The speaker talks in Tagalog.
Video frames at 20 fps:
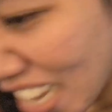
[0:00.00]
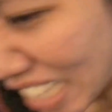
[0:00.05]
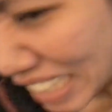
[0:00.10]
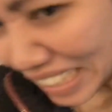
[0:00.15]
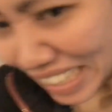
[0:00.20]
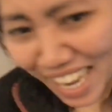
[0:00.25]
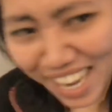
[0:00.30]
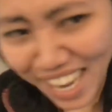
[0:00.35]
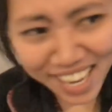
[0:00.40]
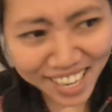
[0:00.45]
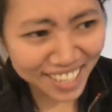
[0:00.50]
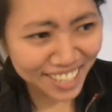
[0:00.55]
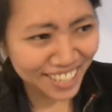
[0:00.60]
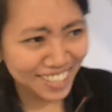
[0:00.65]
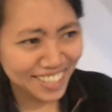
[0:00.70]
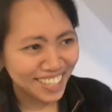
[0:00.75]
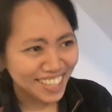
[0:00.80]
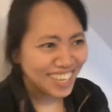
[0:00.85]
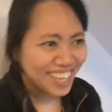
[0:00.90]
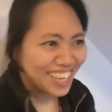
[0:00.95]
Ano mo na
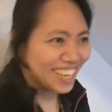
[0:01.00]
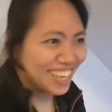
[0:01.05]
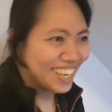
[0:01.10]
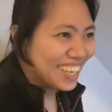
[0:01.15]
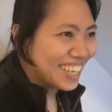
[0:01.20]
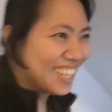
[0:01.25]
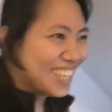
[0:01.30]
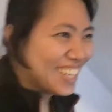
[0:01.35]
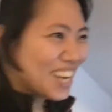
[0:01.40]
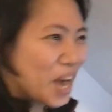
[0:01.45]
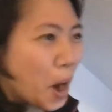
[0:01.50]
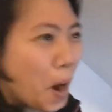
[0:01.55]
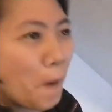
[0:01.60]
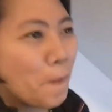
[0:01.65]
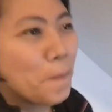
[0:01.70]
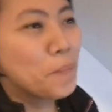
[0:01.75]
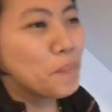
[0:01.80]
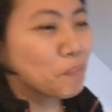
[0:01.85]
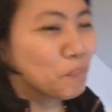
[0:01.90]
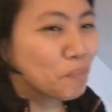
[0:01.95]
masasabi mo kay Ate Kati?
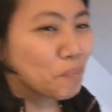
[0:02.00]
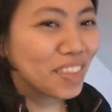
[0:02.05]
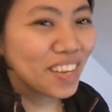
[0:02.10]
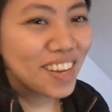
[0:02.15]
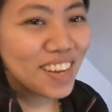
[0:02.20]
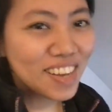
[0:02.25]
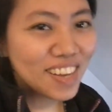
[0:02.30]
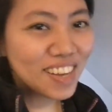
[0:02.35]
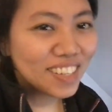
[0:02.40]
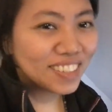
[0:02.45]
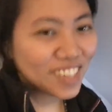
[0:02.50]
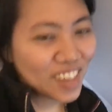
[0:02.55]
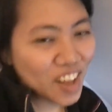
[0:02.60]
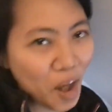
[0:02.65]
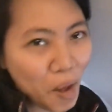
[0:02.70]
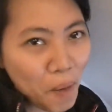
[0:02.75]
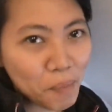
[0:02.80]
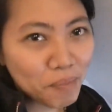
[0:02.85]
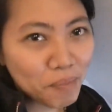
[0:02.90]
Anghang ah? Oh.